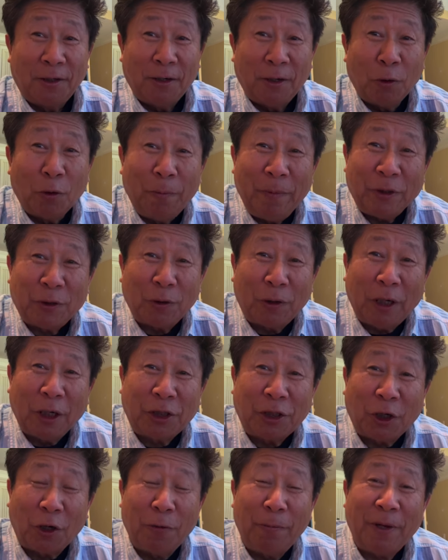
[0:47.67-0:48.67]
ôm mình sốt là
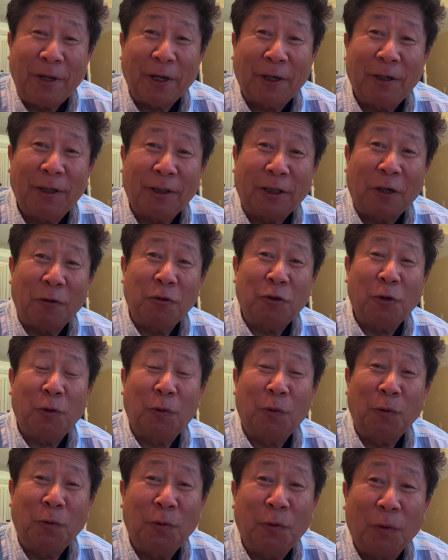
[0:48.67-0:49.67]
cho mình cho cứ tông cho
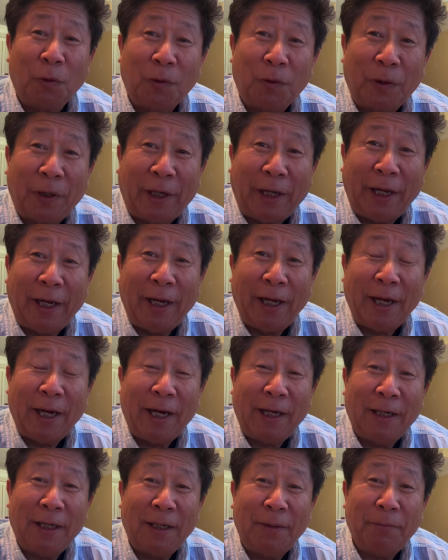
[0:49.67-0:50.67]
cú ok
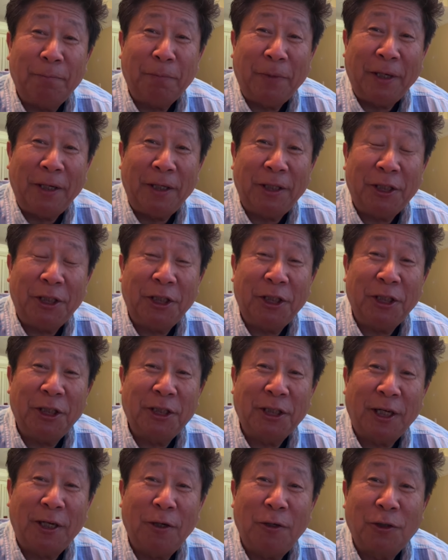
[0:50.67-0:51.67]
ha bê xí xí
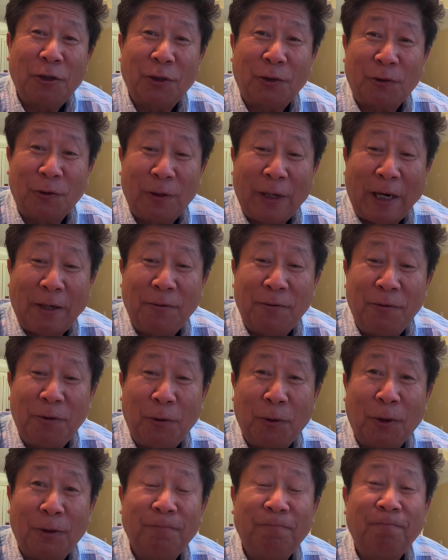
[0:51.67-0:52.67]
thơ là chỗ này nó
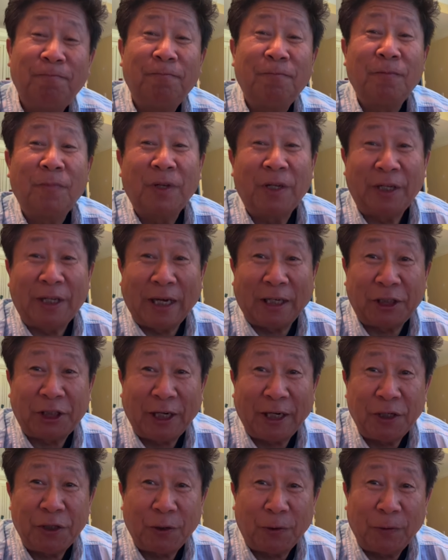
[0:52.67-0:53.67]
nó cha
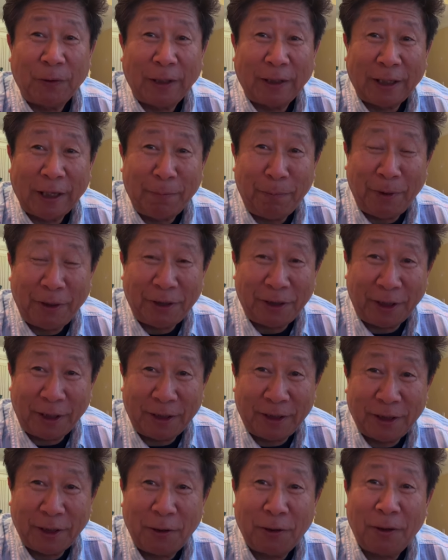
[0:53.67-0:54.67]
san trong hạt tại mình chỉ
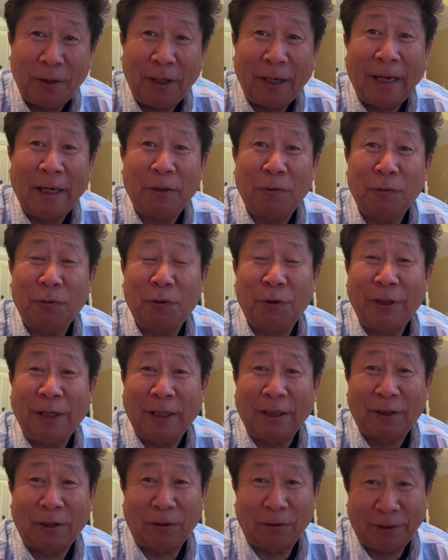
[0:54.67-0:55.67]
thơ cái càng cú đồ
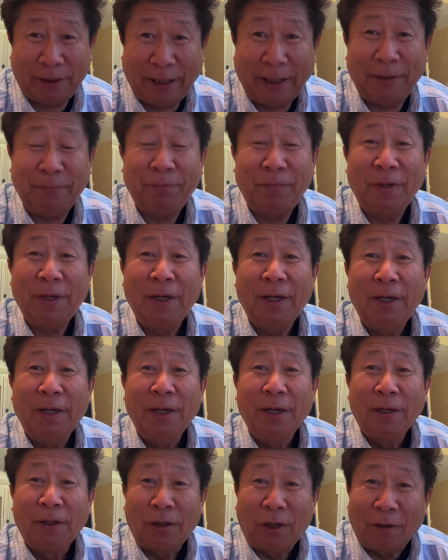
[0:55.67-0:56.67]
yang tỏng đấy
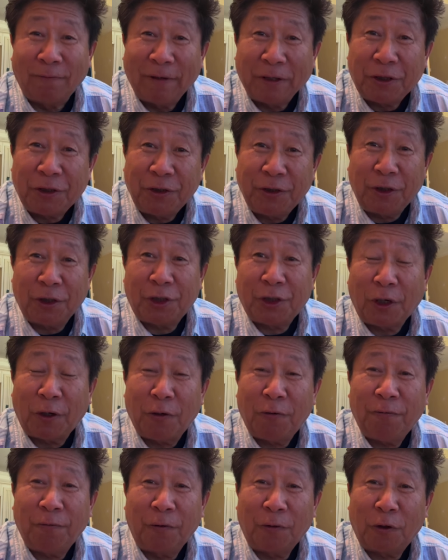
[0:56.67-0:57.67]
thảo văn chữ ở
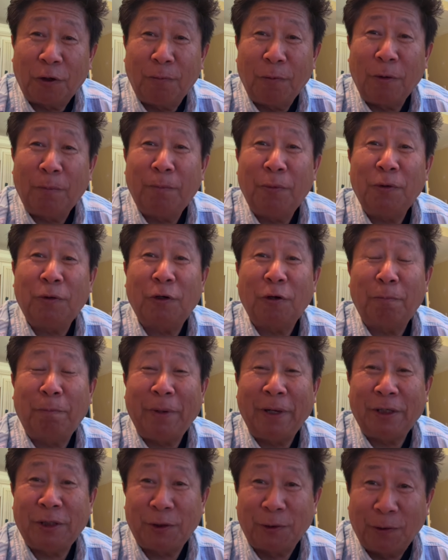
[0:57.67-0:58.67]
sau phòng có mong bố đó
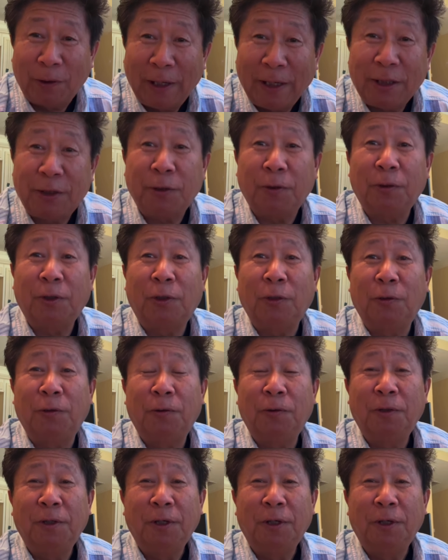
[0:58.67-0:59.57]
bê số lên số tù